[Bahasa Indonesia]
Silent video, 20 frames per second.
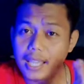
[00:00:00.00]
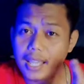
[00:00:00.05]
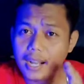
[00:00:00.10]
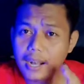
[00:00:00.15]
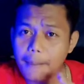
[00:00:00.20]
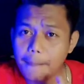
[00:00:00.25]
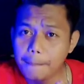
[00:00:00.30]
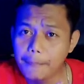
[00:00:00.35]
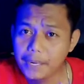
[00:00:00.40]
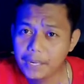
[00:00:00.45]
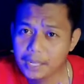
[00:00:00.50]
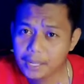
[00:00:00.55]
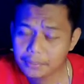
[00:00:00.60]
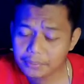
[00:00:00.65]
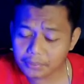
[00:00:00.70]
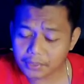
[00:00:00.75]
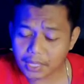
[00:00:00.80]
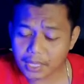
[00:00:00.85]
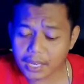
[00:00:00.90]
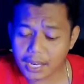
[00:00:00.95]
cara
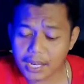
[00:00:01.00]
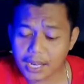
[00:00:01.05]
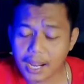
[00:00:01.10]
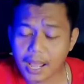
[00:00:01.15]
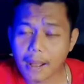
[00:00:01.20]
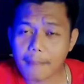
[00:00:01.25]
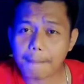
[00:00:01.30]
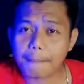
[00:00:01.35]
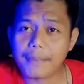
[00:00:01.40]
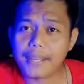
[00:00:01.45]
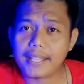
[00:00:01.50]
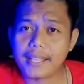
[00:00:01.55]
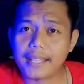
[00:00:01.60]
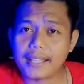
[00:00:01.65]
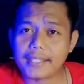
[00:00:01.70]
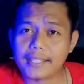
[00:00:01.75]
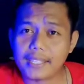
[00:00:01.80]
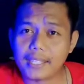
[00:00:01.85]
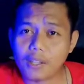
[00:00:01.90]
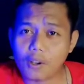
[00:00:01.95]
pendaftaran
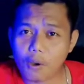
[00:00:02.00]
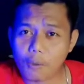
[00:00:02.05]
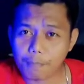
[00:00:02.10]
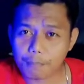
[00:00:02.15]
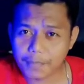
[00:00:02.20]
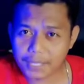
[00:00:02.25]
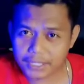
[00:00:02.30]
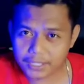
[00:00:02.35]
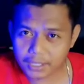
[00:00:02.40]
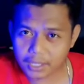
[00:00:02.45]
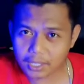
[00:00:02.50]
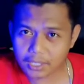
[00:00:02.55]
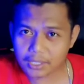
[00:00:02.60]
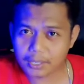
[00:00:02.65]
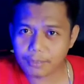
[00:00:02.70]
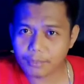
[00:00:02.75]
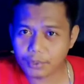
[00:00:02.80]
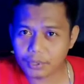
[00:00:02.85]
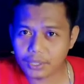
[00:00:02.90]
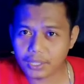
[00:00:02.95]
aplikasi Kompas
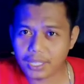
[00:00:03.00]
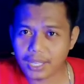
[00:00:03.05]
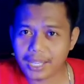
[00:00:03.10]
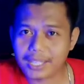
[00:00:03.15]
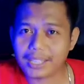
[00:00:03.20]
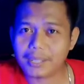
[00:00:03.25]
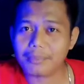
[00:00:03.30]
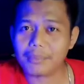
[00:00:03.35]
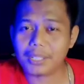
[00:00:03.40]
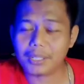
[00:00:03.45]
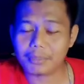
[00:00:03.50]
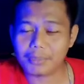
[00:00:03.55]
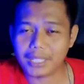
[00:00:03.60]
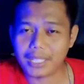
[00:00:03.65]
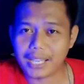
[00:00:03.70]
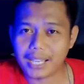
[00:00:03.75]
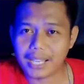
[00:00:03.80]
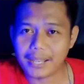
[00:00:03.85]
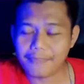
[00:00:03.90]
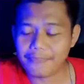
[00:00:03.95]
tersebut ya teman-teman
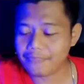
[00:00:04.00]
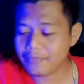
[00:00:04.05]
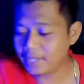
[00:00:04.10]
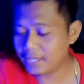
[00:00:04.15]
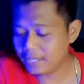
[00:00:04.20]
ya.